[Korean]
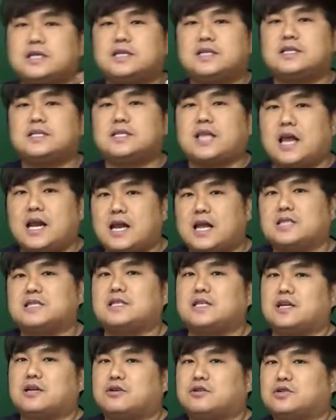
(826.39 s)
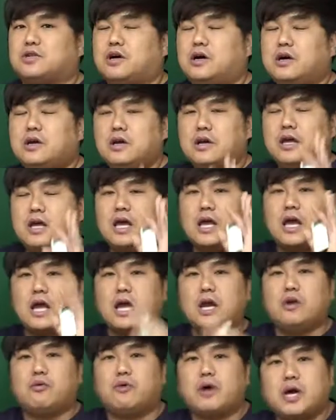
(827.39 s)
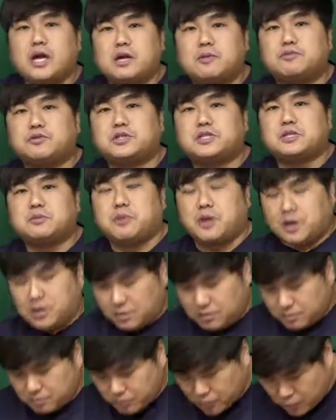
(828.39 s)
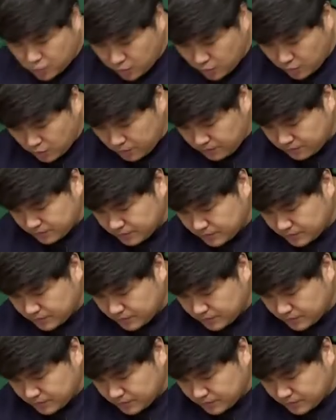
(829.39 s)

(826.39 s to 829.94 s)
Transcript: 뜻이 달라진다는 거죠. ly를 붙이면 보통